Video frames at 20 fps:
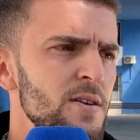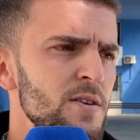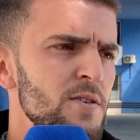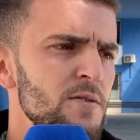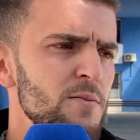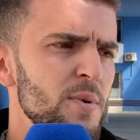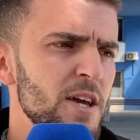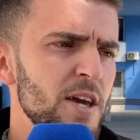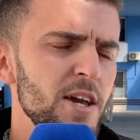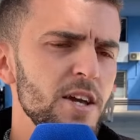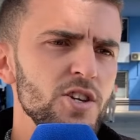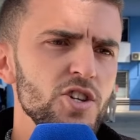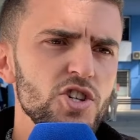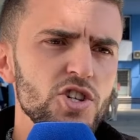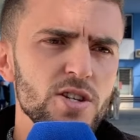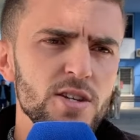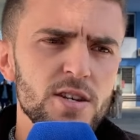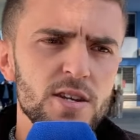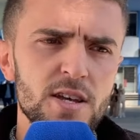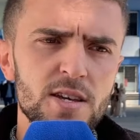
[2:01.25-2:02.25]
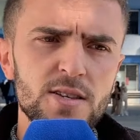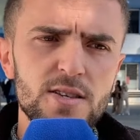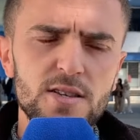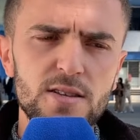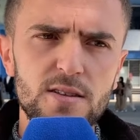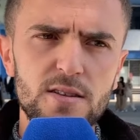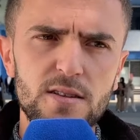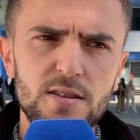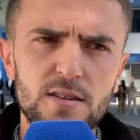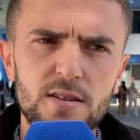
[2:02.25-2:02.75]
ما كاينش
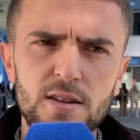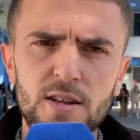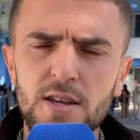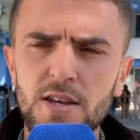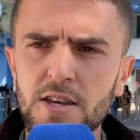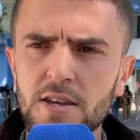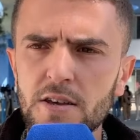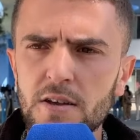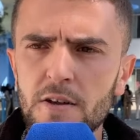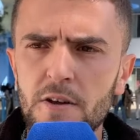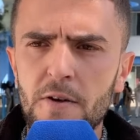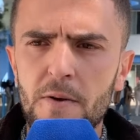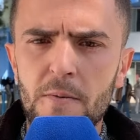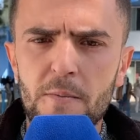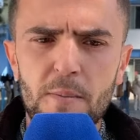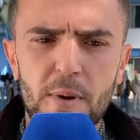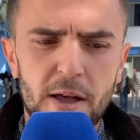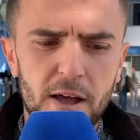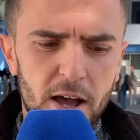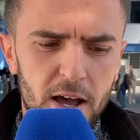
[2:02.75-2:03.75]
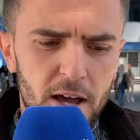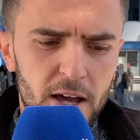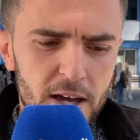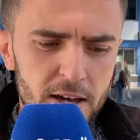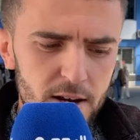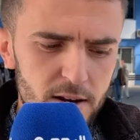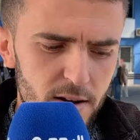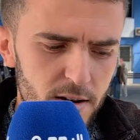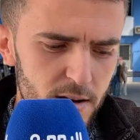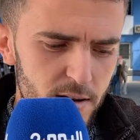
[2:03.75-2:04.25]
الناس اللي
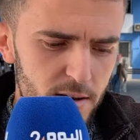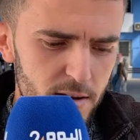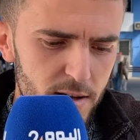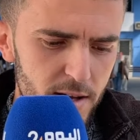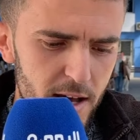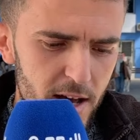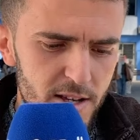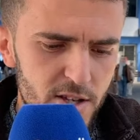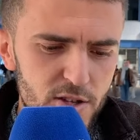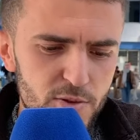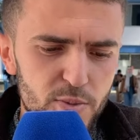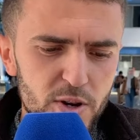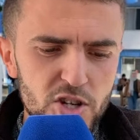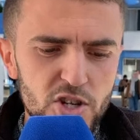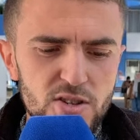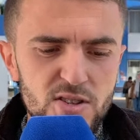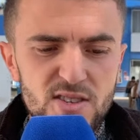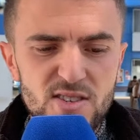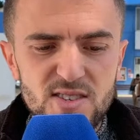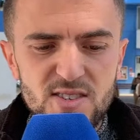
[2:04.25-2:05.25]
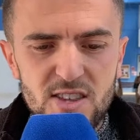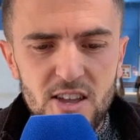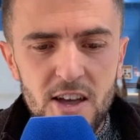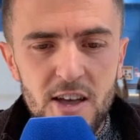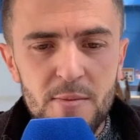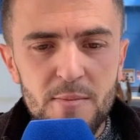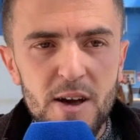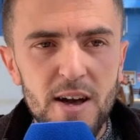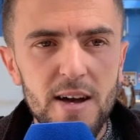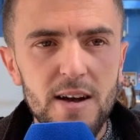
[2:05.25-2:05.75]
غير الناس باش
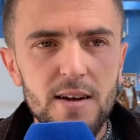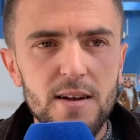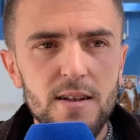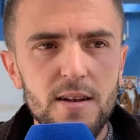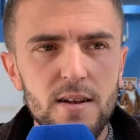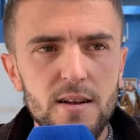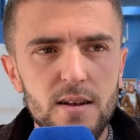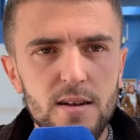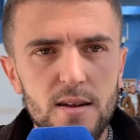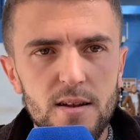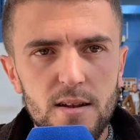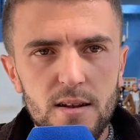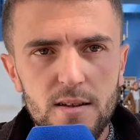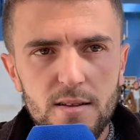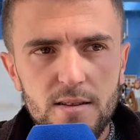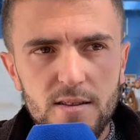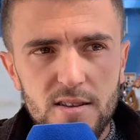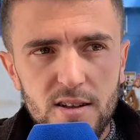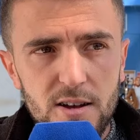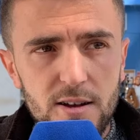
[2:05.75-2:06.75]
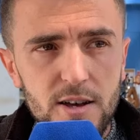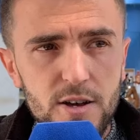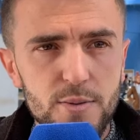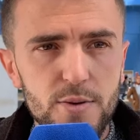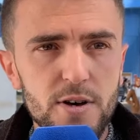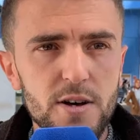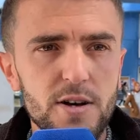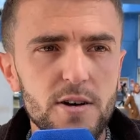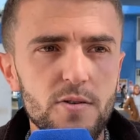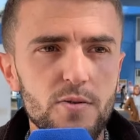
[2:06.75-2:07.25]
تستمع
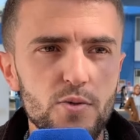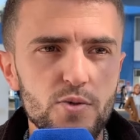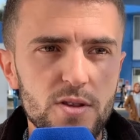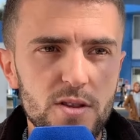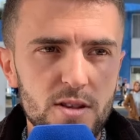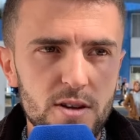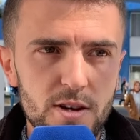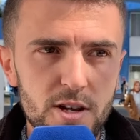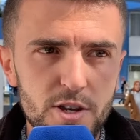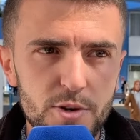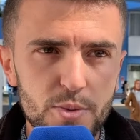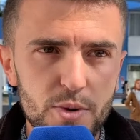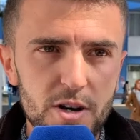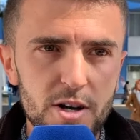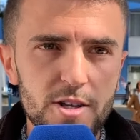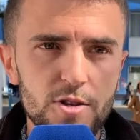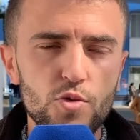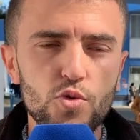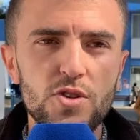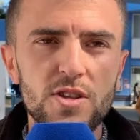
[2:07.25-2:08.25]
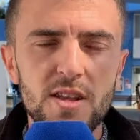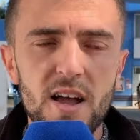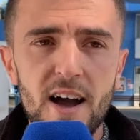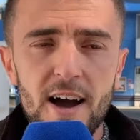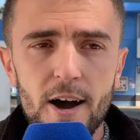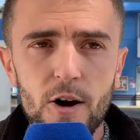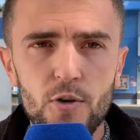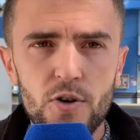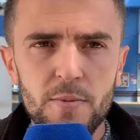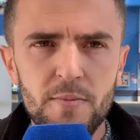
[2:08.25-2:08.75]
الطلبه والطالبات
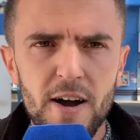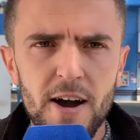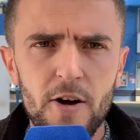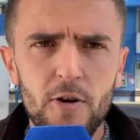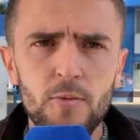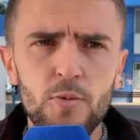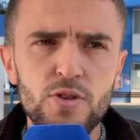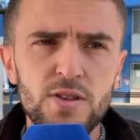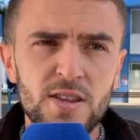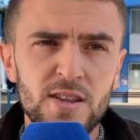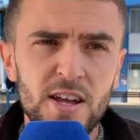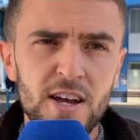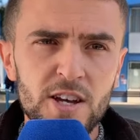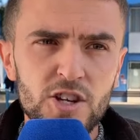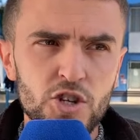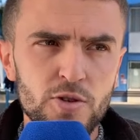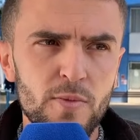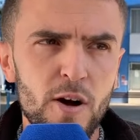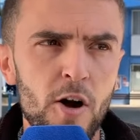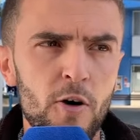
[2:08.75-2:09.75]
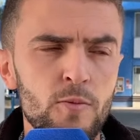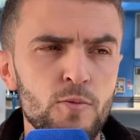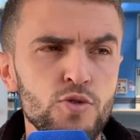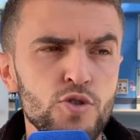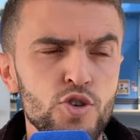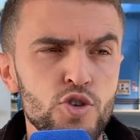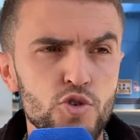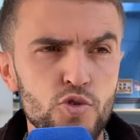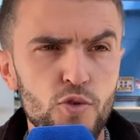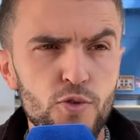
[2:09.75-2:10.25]
وتحاور معهم وتناقش معهم
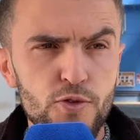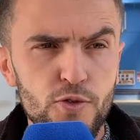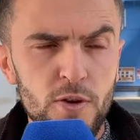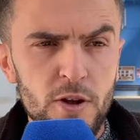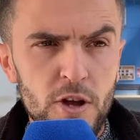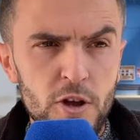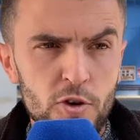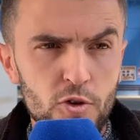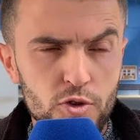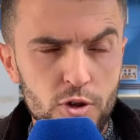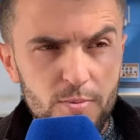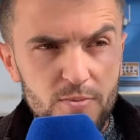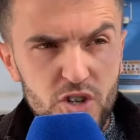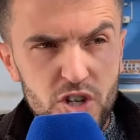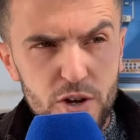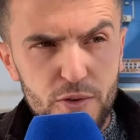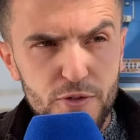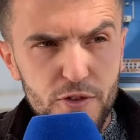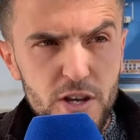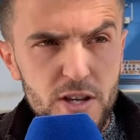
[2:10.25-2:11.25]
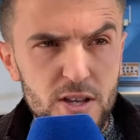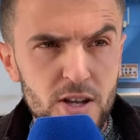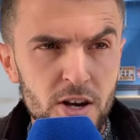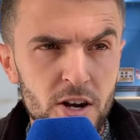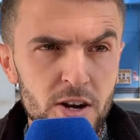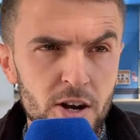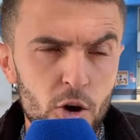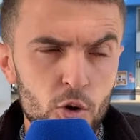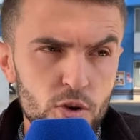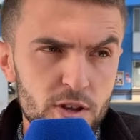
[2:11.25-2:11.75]
وتشوف وتمشي في اطار
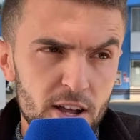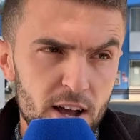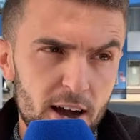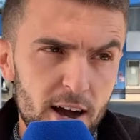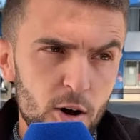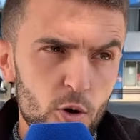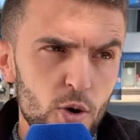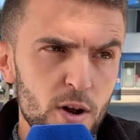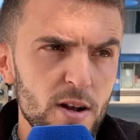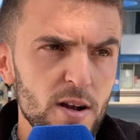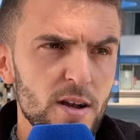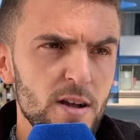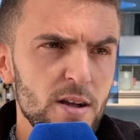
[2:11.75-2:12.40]
انه وتحاول